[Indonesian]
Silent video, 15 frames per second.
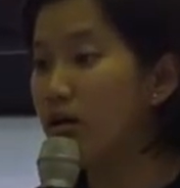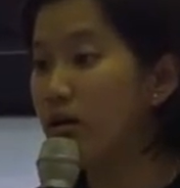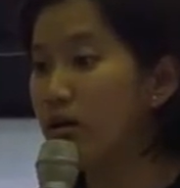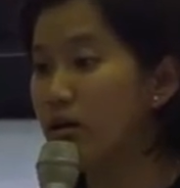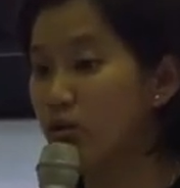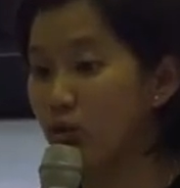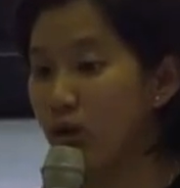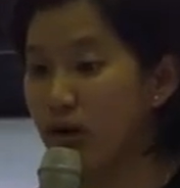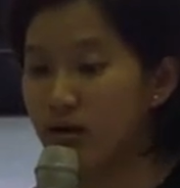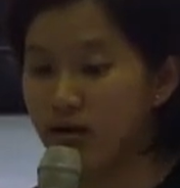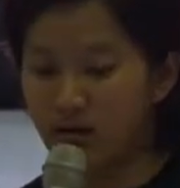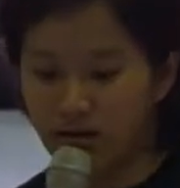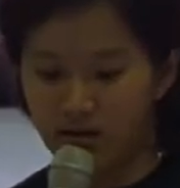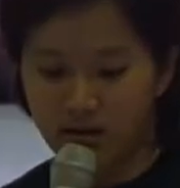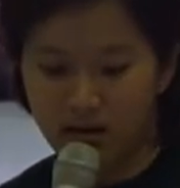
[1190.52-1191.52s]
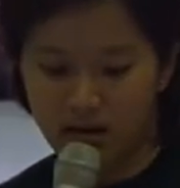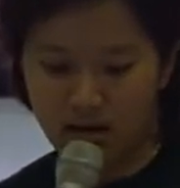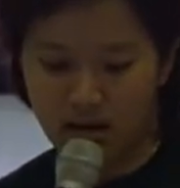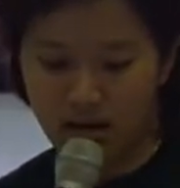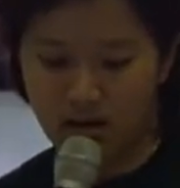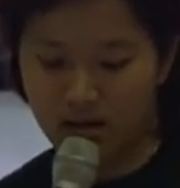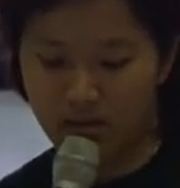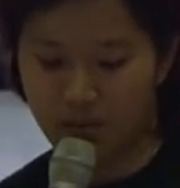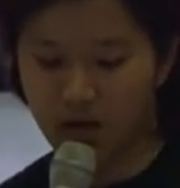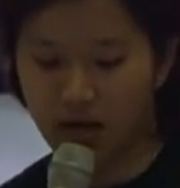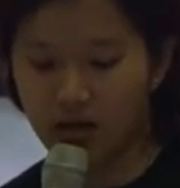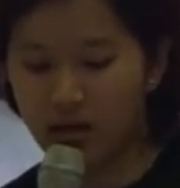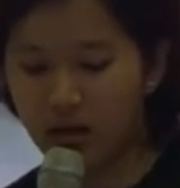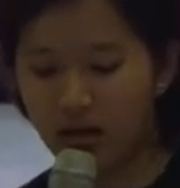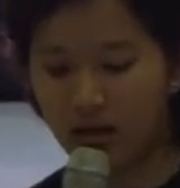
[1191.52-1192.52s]
Itu kan. Nah, maka
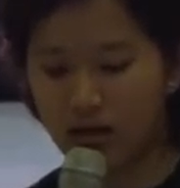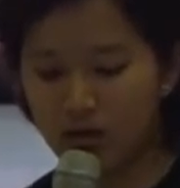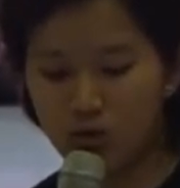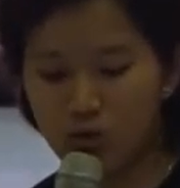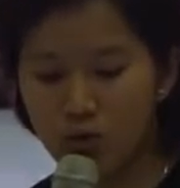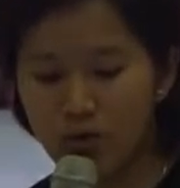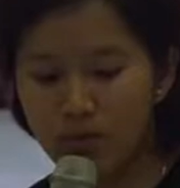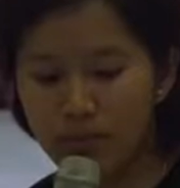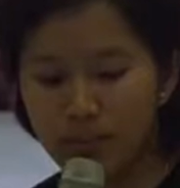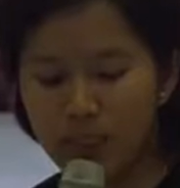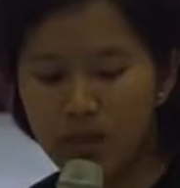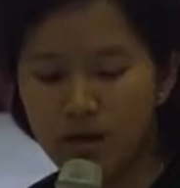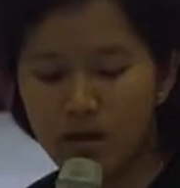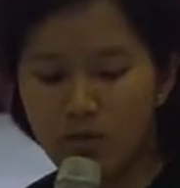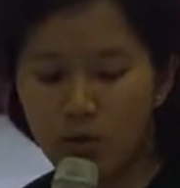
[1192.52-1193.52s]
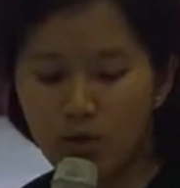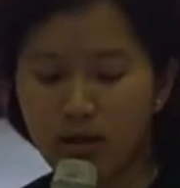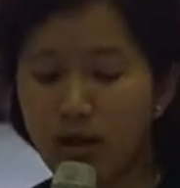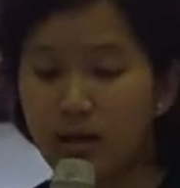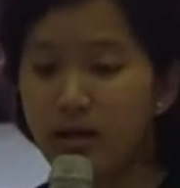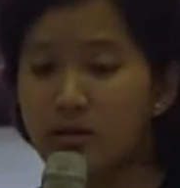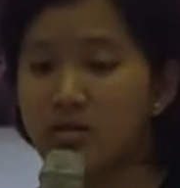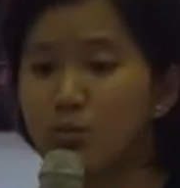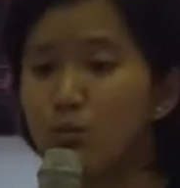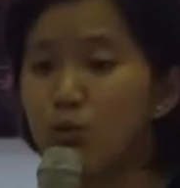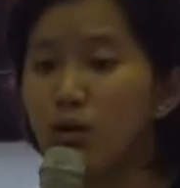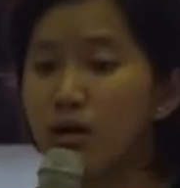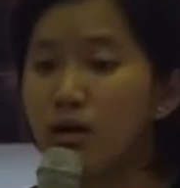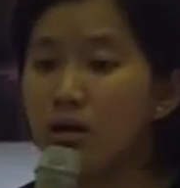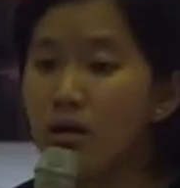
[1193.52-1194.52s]
dari itu buat kalian
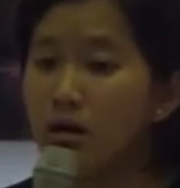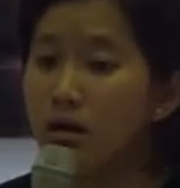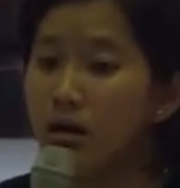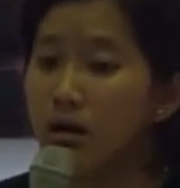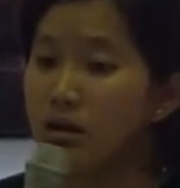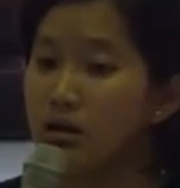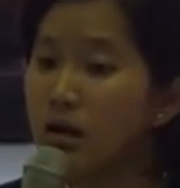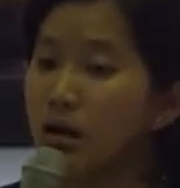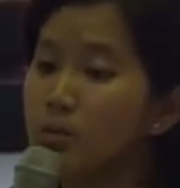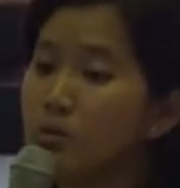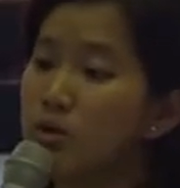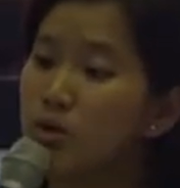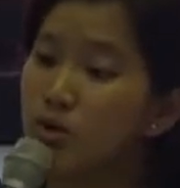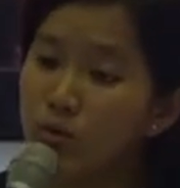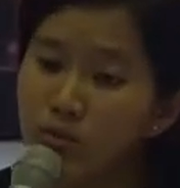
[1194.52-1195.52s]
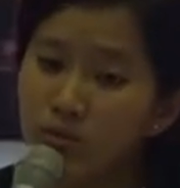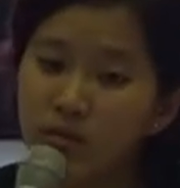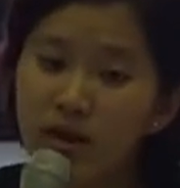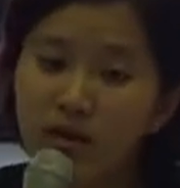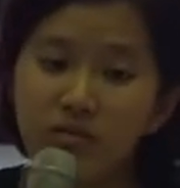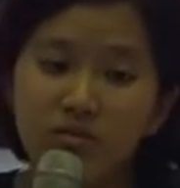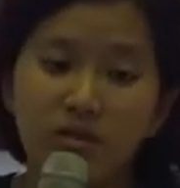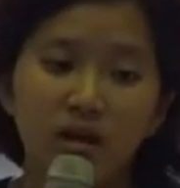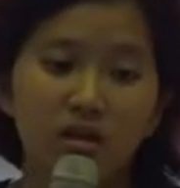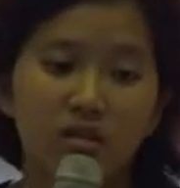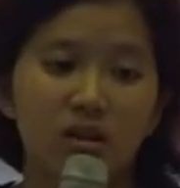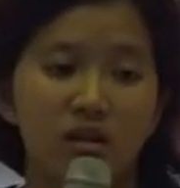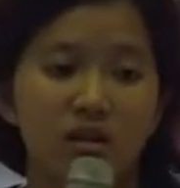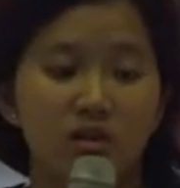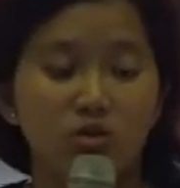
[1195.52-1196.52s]
semua yang belum daftar
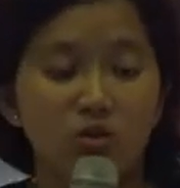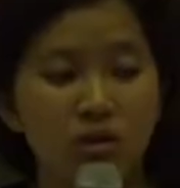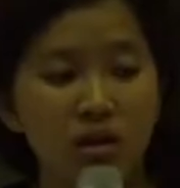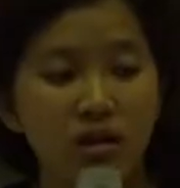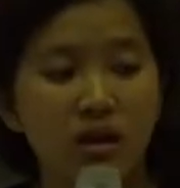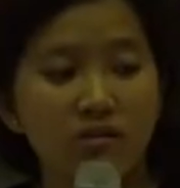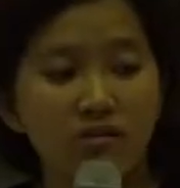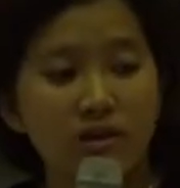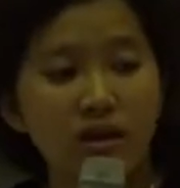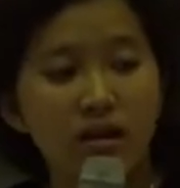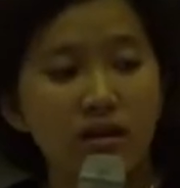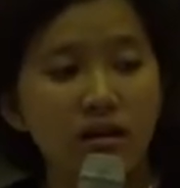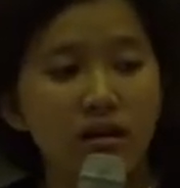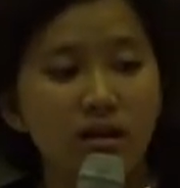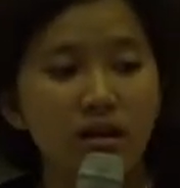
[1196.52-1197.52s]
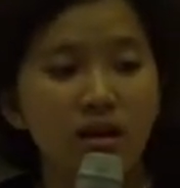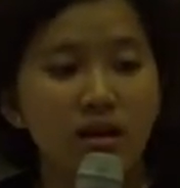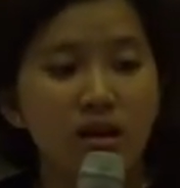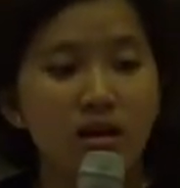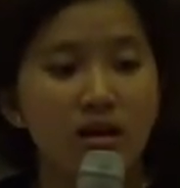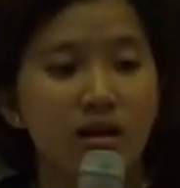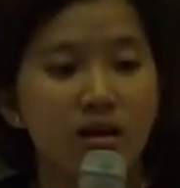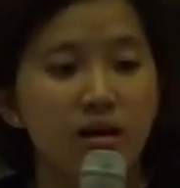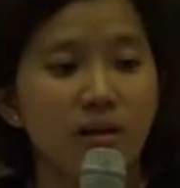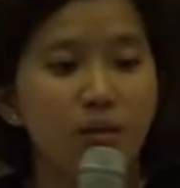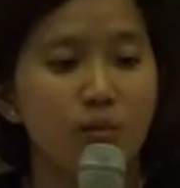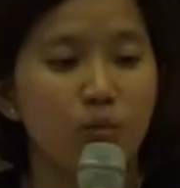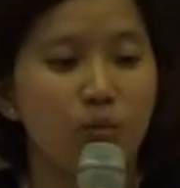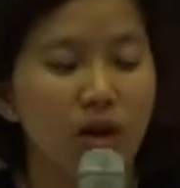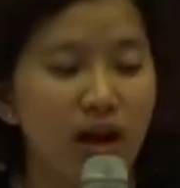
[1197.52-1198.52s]
dan yang sudah daftar,
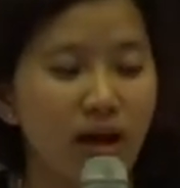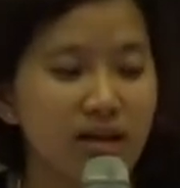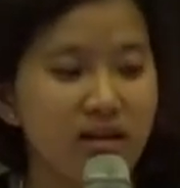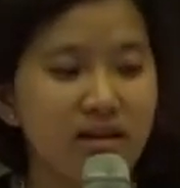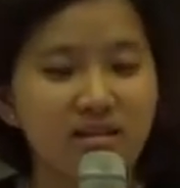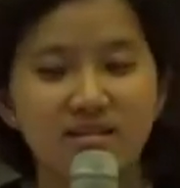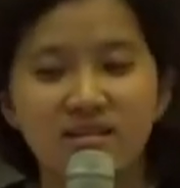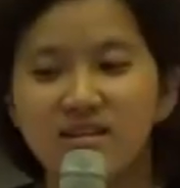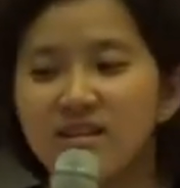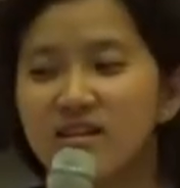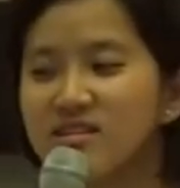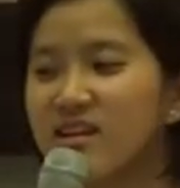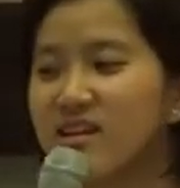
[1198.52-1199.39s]
pulang dari sini saya